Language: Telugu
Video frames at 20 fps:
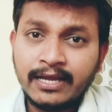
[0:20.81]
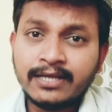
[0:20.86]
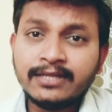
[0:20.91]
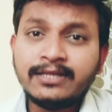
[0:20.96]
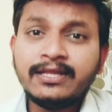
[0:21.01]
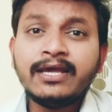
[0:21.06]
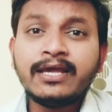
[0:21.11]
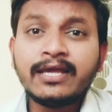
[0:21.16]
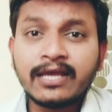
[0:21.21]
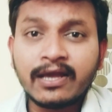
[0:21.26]

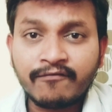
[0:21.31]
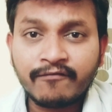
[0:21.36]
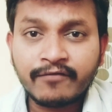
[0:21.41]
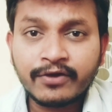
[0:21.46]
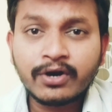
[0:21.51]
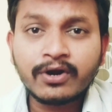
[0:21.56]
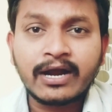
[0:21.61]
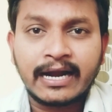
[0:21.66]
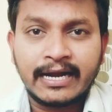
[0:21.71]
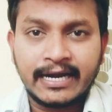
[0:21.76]
ఇది
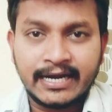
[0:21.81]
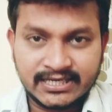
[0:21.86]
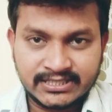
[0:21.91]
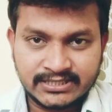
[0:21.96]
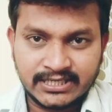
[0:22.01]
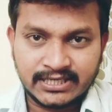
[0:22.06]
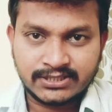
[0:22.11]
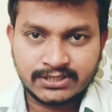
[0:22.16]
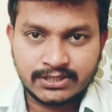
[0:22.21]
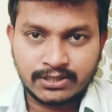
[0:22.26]
ఎవరు
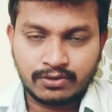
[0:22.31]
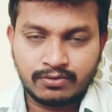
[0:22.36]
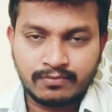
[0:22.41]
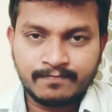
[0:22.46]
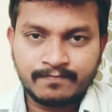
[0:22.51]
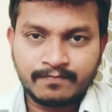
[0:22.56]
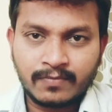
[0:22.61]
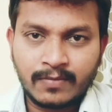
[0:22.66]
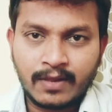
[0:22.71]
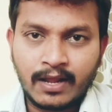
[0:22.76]
కండక్ట్
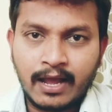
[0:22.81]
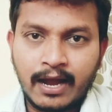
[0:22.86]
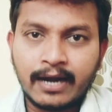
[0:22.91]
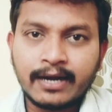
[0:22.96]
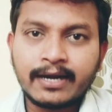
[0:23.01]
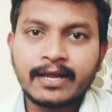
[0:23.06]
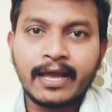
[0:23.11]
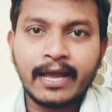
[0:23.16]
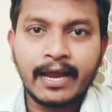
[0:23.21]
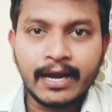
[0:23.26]
చేస్తారు
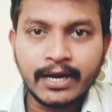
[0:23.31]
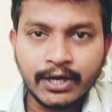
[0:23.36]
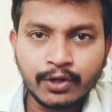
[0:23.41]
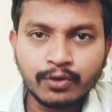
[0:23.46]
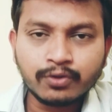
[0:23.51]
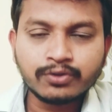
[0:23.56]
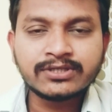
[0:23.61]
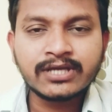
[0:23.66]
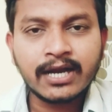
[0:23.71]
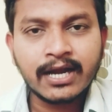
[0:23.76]
అంటే ఎండ్
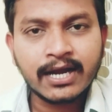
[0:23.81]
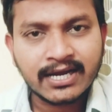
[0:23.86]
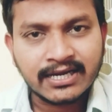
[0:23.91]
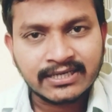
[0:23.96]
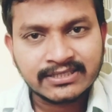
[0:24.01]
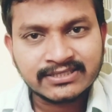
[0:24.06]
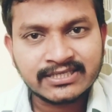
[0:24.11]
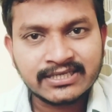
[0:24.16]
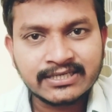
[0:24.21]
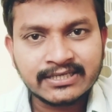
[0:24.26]
యూజరా
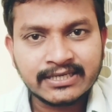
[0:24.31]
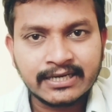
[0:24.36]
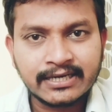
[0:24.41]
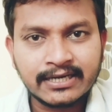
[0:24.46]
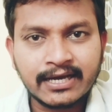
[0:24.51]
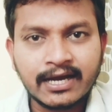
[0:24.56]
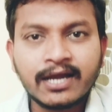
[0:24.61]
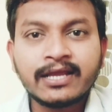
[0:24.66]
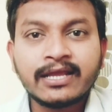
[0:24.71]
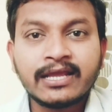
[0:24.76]

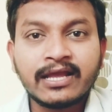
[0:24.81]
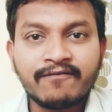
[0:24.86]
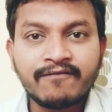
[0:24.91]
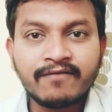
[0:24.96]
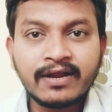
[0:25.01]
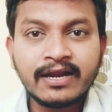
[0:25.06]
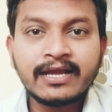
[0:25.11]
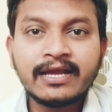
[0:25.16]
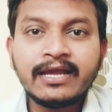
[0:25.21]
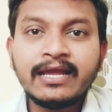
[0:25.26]
కన్సల్టెంటా
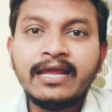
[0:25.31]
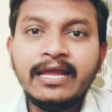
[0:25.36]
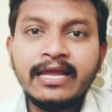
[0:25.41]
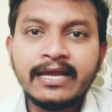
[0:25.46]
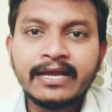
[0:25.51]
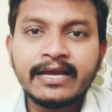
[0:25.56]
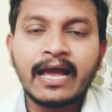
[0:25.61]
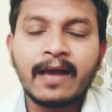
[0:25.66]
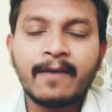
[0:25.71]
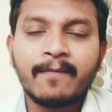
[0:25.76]
ఎవరికి
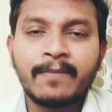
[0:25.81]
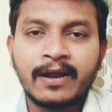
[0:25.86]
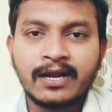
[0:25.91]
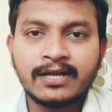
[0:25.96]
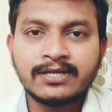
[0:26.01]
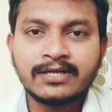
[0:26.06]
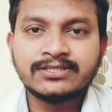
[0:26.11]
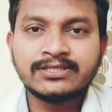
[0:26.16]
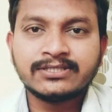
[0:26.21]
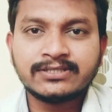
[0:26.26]
ఈ గ్యాప్
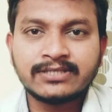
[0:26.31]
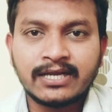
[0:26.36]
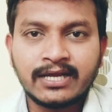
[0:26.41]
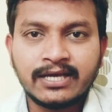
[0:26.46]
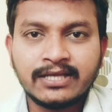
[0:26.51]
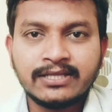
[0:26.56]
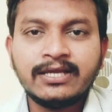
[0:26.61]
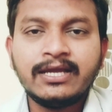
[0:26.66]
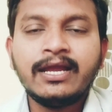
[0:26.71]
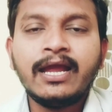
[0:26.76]
అనాలిసిస్
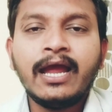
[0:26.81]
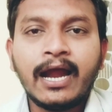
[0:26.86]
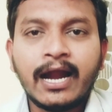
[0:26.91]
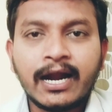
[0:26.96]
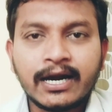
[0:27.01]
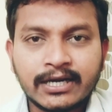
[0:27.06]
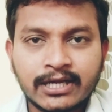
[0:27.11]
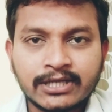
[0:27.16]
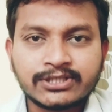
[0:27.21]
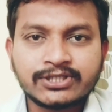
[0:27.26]
అనేది
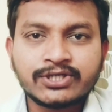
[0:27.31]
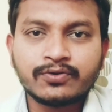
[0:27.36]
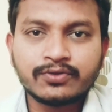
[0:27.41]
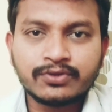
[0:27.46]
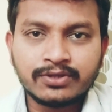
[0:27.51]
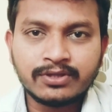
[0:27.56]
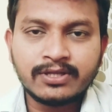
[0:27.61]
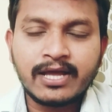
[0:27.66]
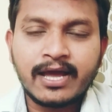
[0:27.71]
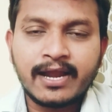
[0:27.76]
టచ్
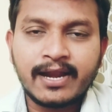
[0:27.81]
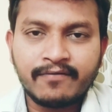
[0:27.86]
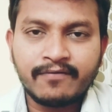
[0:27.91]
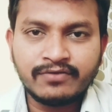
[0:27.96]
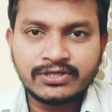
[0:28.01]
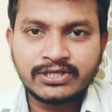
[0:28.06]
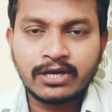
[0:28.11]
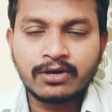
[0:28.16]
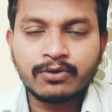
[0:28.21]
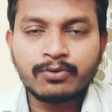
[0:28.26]
అవుతుంది అనే
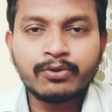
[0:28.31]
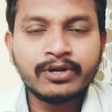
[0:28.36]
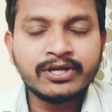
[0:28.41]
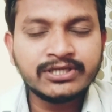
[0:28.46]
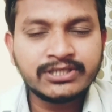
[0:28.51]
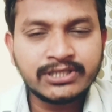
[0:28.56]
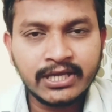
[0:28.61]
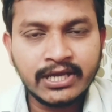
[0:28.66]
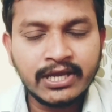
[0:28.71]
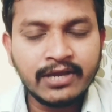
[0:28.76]
విషయాల
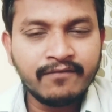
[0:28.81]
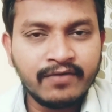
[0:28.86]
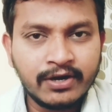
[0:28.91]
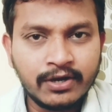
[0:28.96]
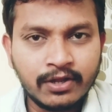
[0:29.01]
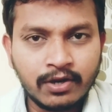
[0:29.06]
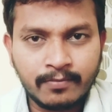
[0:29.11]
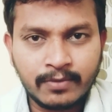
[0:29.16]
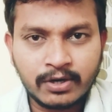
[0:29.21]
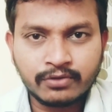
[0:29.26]
గురించి ఈ
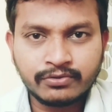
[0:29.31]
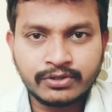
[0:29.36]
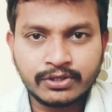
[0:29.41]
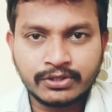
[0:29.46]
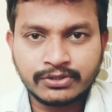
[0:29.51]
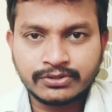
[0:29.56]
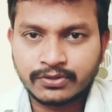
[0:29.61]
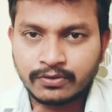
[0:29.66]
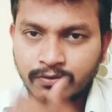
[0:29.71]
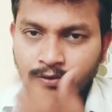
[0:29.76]
వీడియోలో మనం
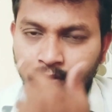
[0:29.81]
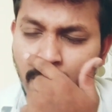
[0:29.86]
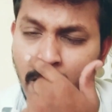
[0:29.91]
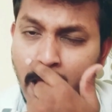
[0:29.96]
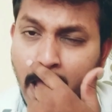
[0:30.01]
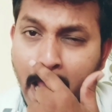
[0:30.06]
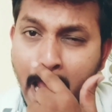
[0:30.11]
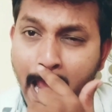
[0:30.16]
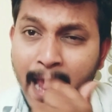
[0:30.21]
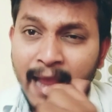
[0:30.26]
తెలుసుకుందాం
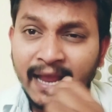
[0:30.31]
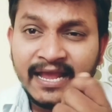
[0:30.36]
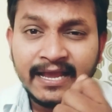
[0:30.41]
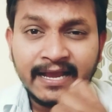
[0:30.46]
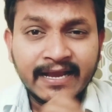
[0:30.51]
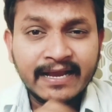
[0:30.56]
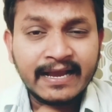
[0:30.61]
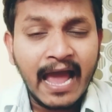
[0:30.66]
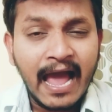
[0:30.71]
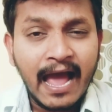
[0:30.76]

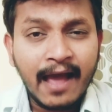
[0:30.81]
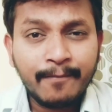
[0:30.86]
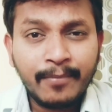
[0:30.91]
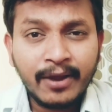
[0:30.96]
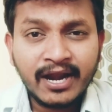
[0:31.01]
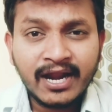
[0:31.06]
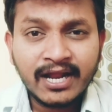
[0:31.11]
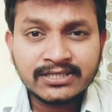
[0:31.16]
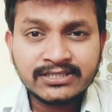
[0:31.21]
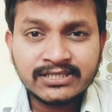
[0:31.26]
ఈ
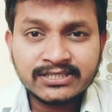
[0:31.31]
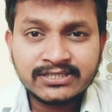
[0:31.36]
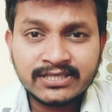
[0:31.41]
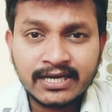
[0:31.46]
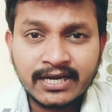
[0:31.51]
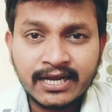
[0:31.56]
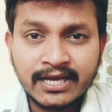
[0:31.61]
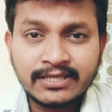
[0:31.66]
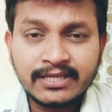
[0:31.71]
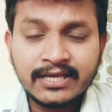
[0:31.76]
గ్యాప్
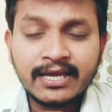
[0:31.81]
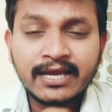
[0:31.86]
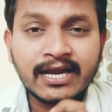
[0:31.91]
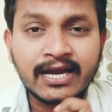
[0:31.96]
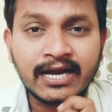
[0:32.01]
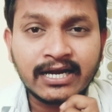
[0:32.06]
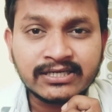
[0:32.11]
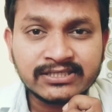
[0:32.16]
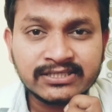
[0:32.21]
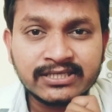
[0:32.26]
అనాలిసిస్ అనేది
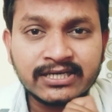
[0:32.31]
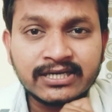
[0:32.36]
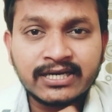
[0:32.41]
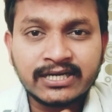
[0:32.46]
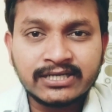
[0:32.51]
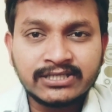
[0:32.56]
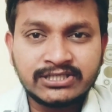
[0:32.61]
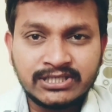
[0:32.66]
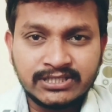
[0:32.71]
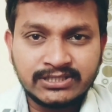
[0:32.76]

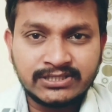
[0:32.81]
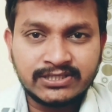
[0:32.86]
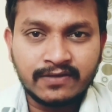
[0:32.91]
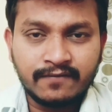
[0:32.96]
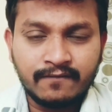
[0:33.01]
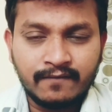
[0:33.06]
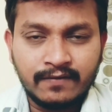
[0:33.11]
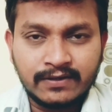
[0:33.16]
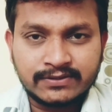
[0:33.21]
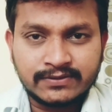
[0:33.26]
కన్సల్టెంట్
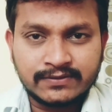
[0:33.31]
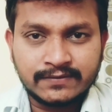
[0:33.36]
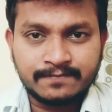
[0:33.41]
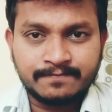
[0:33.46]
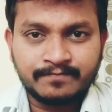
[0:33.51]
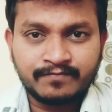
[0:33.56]
చేసే వర్క్స్